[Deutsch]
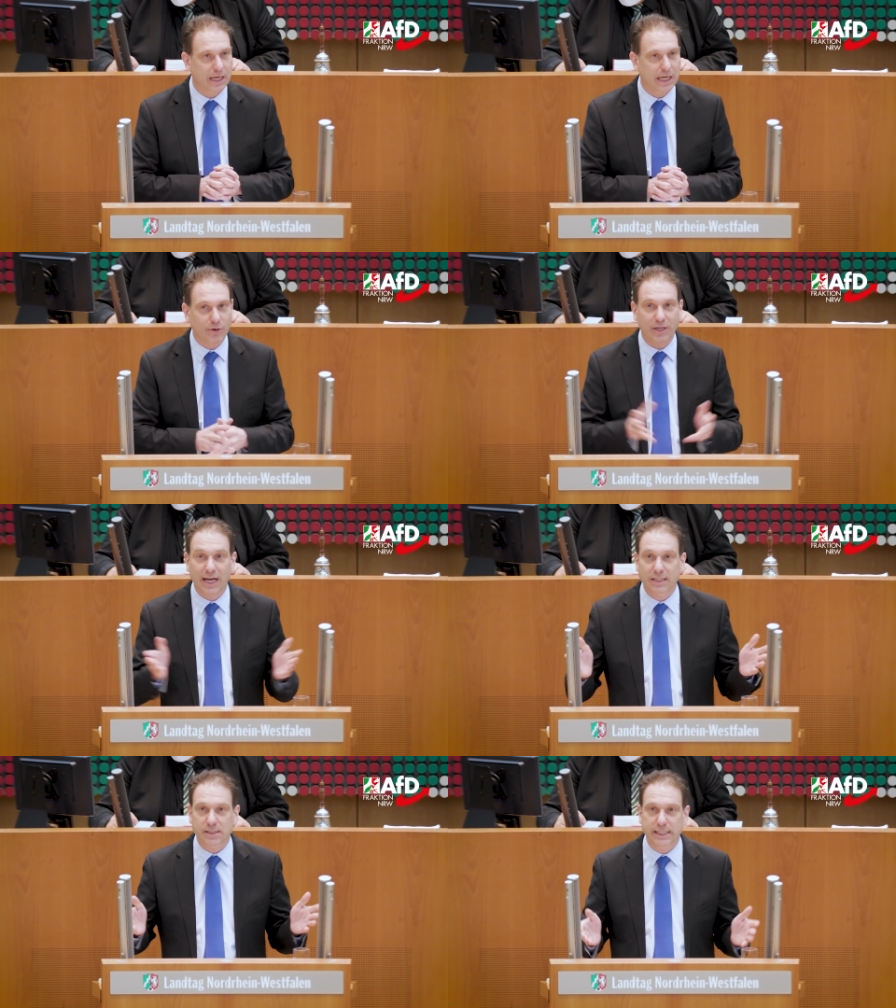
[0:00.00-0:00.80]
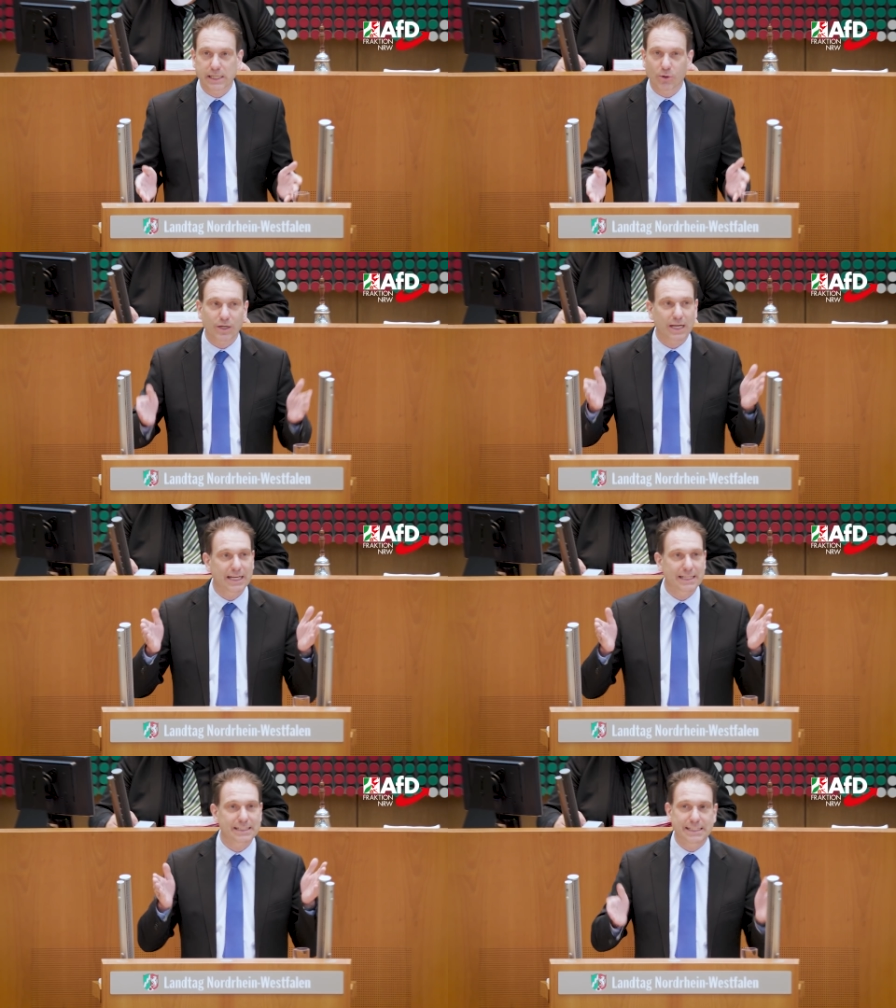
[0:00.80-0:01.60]
Laut Landesregierung
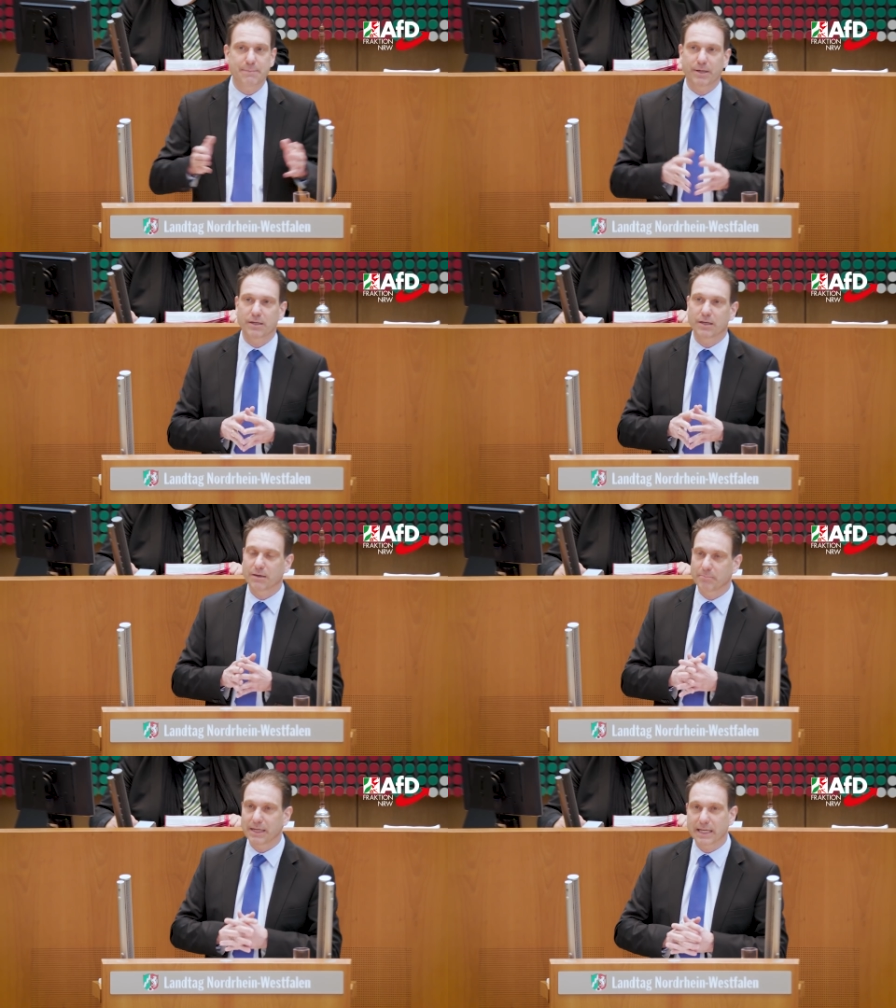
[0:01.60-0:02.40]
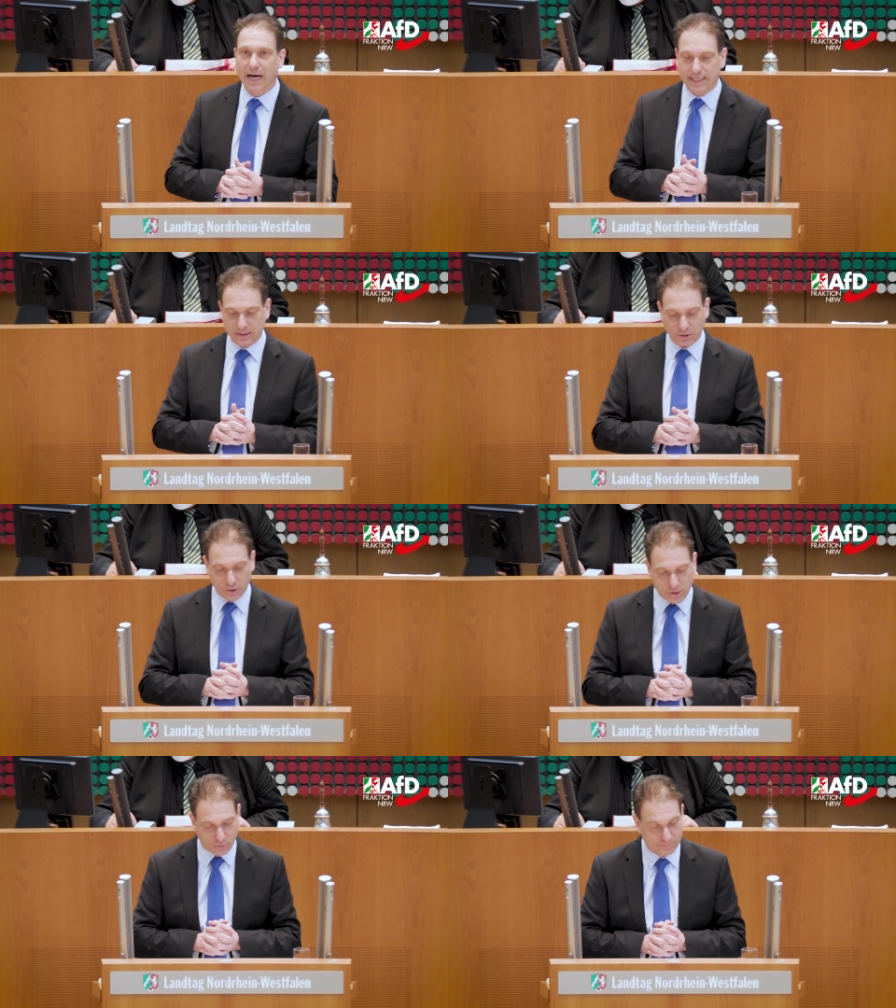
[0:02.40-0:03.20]
7 Milliarden
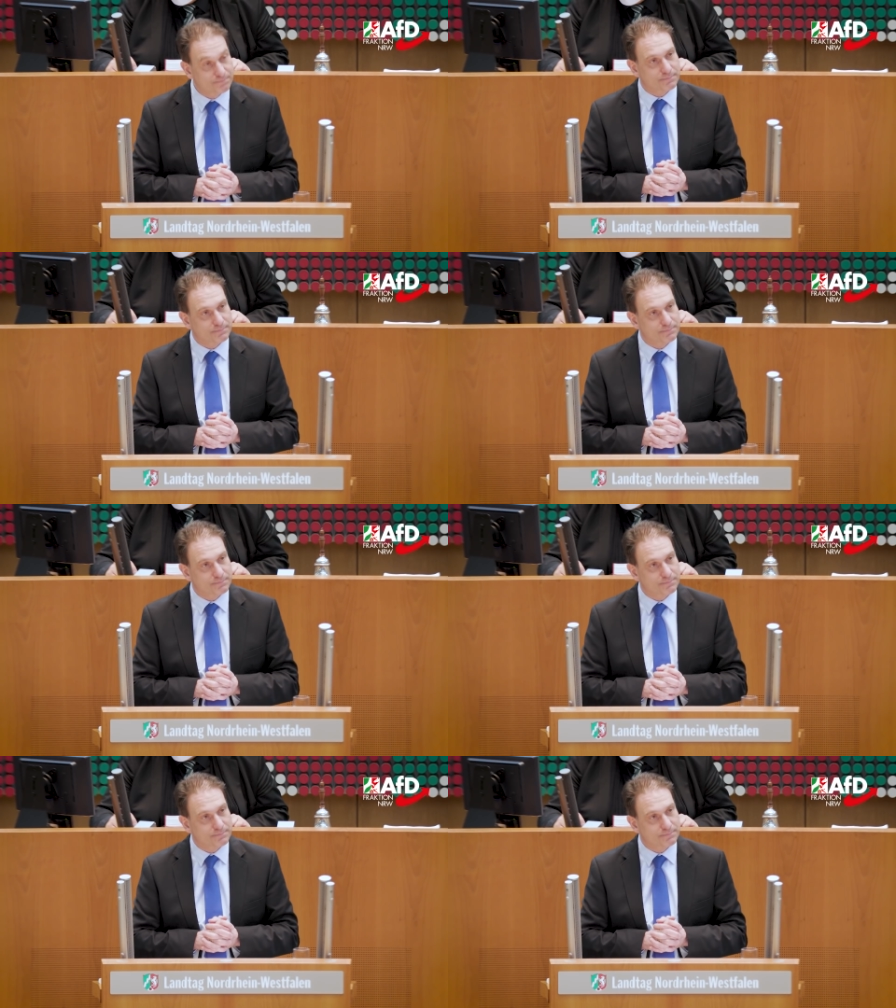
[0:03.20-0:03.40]
Euro.